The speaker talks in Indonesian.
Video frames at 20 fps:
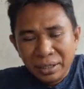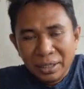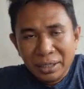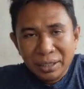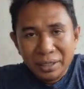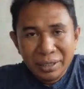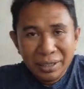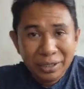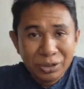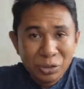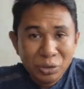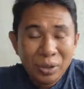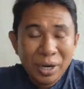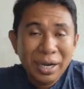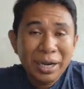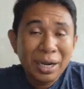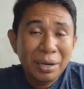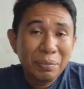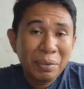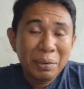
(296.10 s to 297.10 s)
uh,
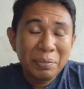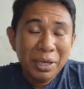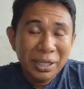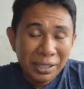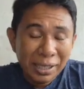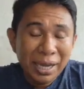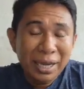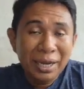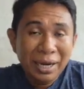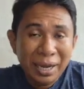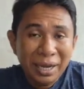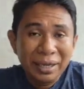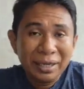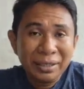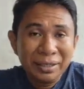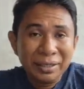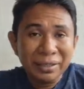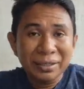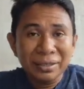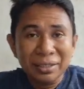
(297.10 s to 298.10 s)
sudah akan bermasalah
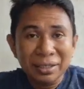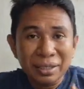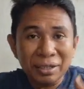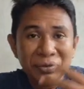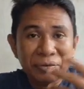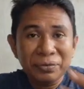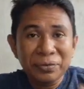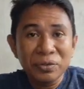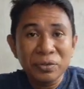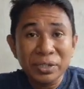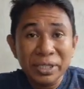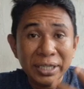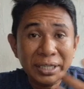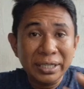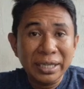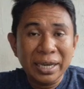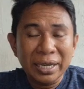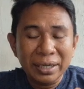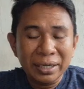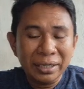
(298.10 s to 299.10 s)
uh,
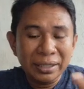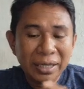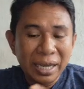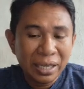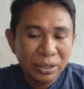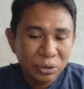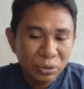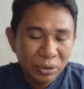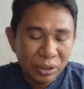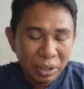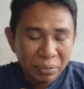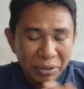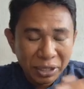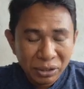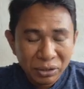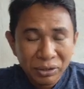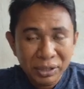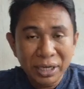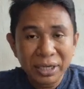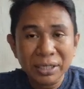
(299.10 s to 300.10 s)
fungsinya, yaitu
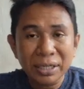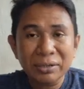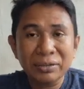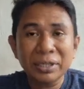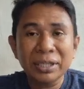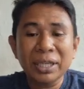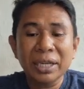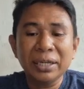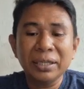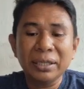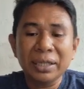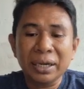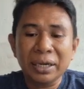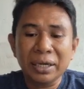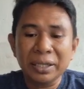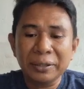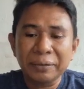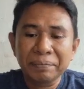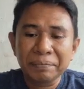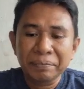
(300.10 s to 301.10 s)
termasuk salah satunya tadi
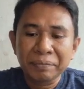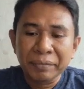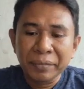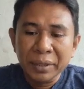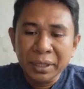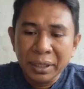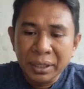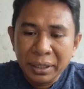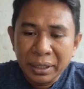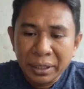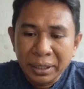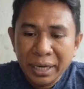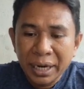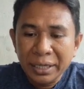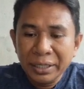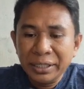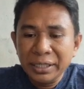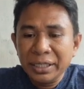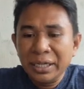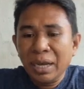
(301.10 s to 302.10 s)
internet.
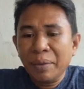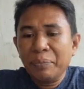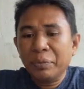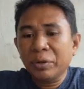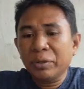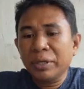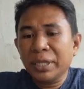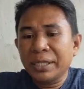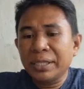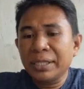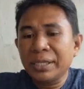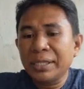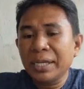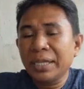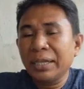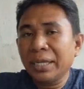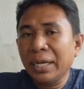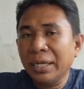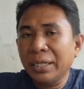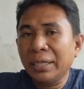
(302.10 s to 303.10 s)
Dan jika proteksi
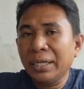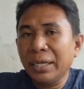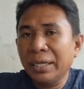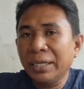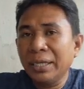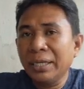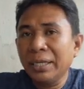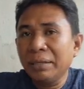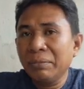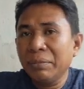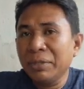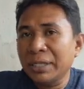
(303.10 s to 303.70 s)
satelit ini